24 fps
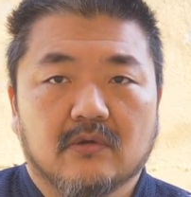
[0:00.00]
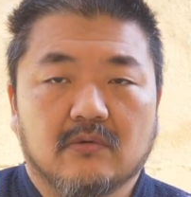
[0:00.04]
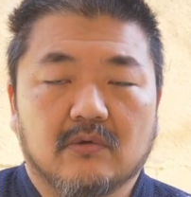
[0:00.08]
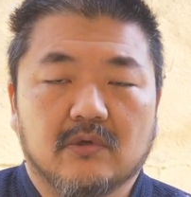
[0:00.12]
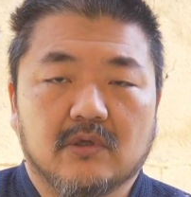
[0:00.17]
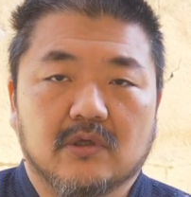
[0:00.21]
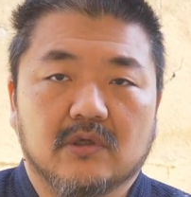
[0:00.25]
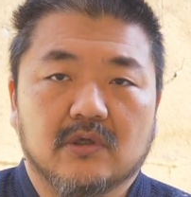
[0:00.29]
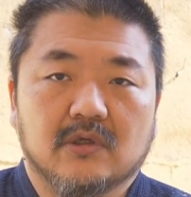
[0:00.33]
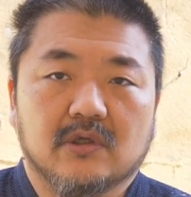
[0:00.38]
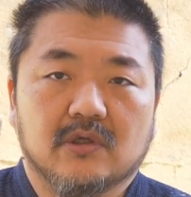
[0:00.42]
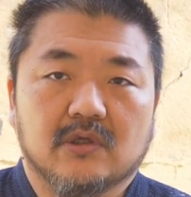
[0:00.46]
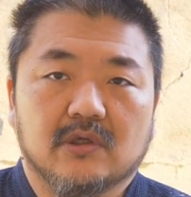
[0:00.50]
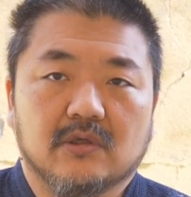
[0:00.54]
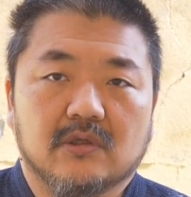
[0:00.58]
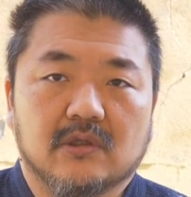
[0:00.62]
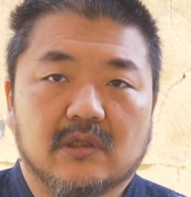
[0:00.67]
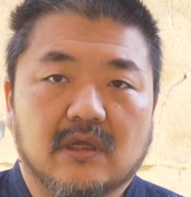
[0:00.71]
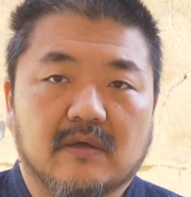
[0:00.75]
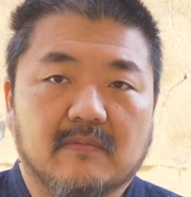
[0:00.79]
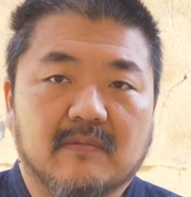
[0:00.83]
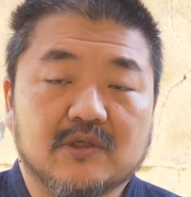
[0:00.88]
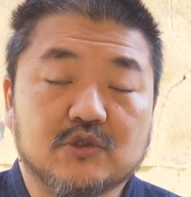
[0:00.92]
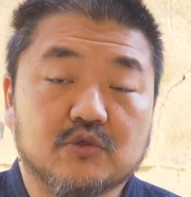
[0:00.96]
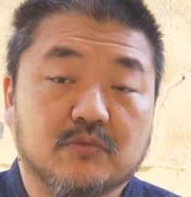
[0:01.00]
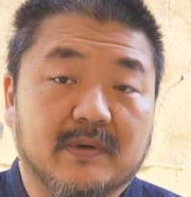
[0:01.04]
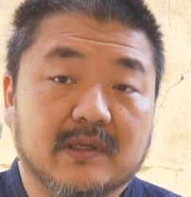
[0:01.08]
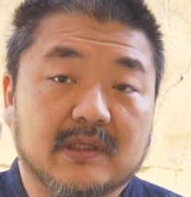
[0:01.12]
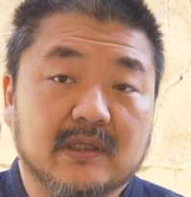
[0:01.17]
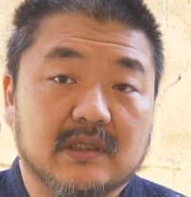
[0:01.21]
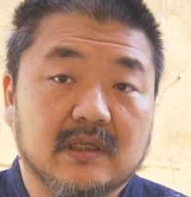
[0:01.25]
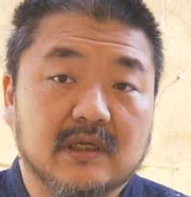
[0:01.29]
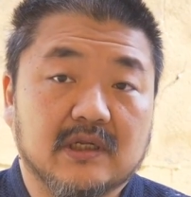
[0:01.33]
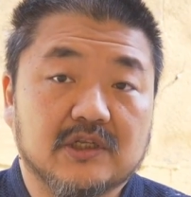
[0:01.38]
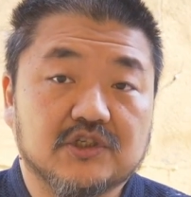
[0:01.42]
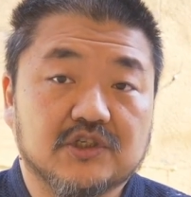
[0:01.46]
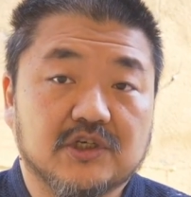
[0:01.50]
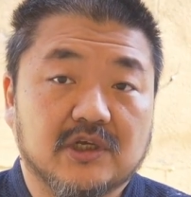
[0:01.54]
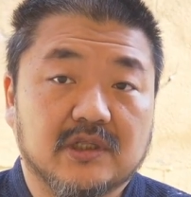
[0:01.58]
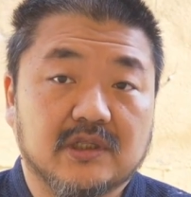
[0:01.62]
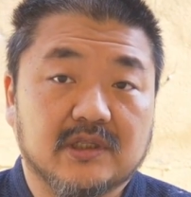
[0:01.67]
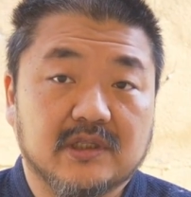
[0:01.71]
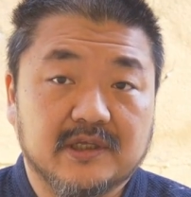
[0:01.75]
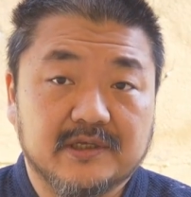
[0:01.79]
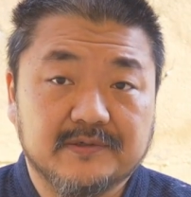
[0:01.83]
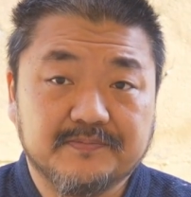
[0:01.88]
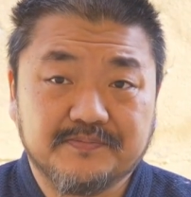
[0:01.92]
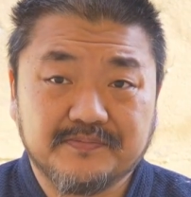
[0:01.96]
la maggior parte della
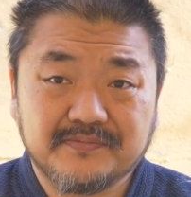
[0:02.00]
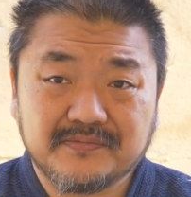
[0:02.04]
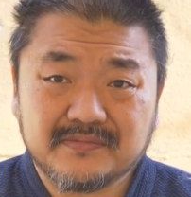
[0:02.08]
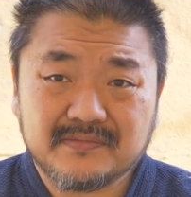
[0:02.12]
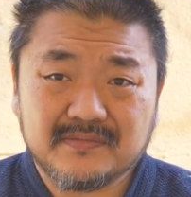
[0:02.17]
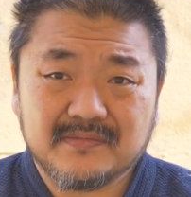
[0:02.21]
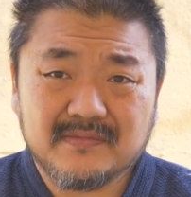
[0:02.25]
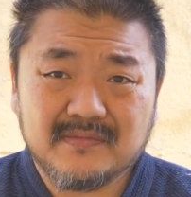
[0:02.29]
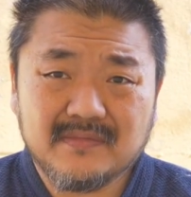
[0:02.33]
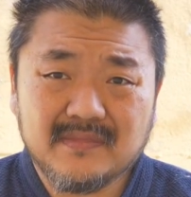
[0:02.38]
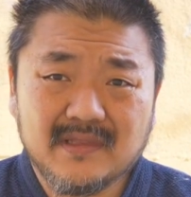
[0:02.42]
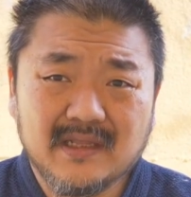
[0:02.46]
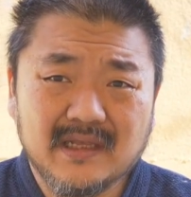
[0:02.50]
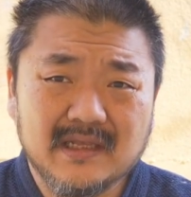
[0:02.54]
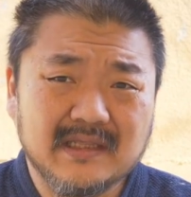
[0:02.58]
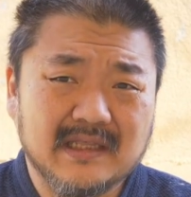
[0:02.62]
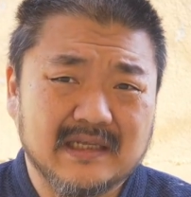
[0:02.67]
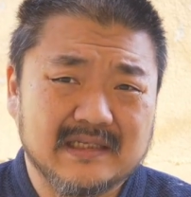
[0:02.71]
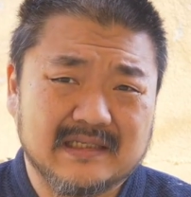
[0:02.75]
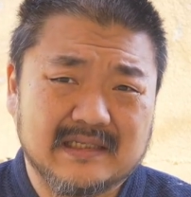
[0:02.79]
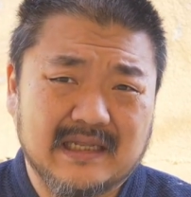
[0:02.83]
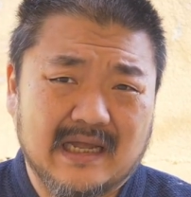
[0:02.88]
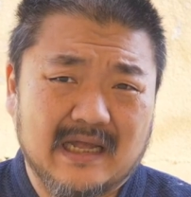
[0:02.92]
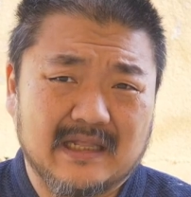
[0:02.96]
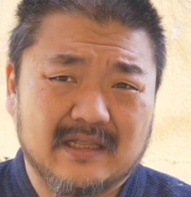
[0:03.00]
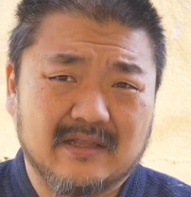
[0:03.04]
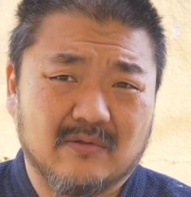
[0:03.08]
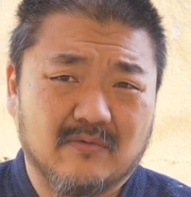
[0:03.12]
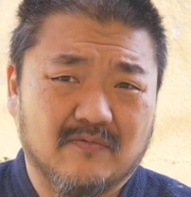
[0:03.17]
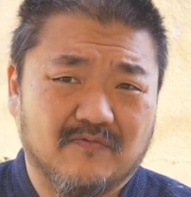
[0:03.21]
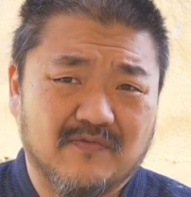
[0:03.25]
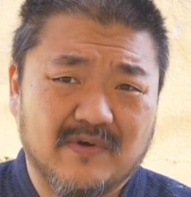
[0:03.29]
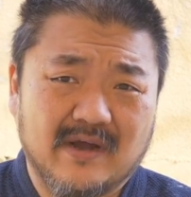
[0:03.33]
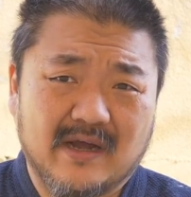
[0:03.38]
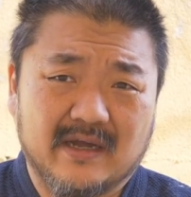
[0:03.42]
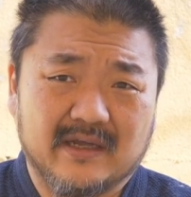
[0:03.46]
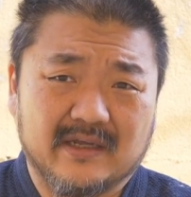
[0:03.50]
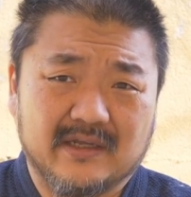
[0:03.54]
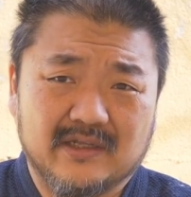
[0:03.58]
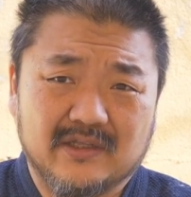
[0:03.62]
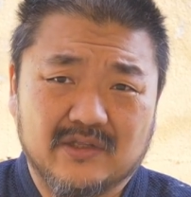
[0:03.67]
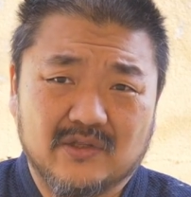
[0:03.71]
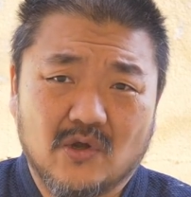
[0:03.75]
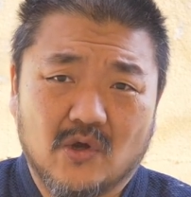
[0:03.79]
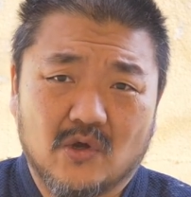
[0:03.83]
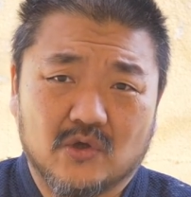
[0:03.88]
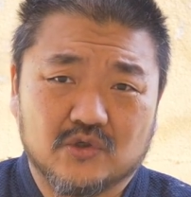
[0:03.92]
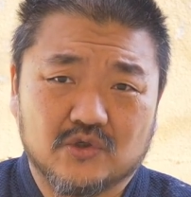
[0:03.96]
gente d'estate non va
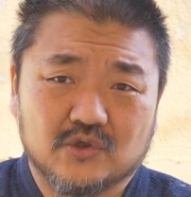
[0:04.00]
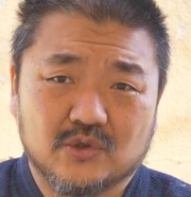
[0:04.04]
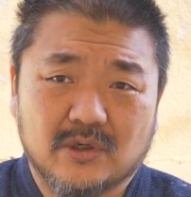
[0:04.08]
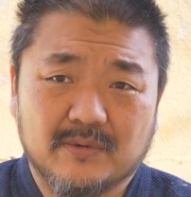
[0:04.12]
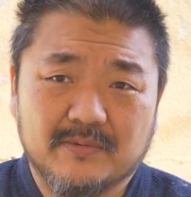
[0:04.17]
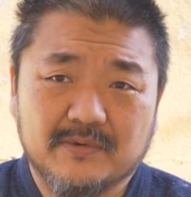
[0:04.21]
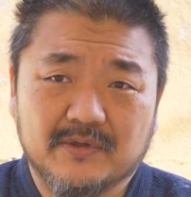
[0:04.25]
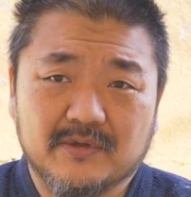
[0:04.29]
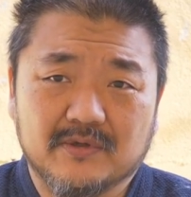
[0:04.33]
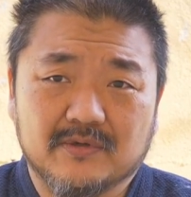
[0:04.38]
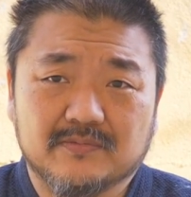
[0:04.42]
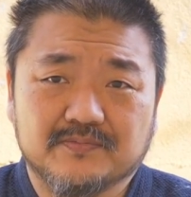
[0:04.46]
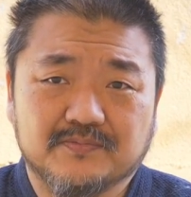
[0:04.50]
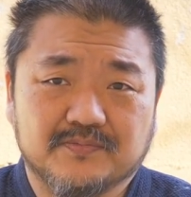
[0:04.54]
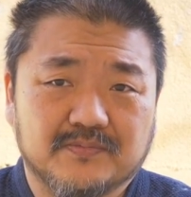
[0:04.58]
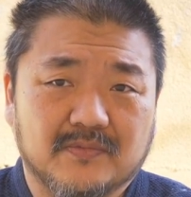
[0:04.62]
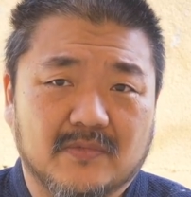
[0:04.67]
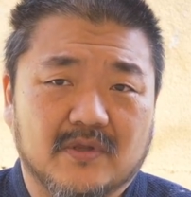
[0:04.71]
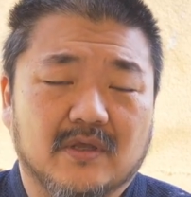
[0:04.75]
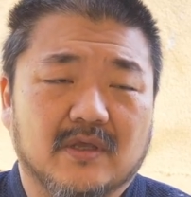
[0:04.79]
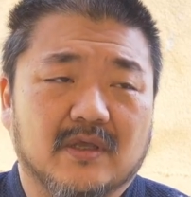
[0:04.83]
in dojo, capito?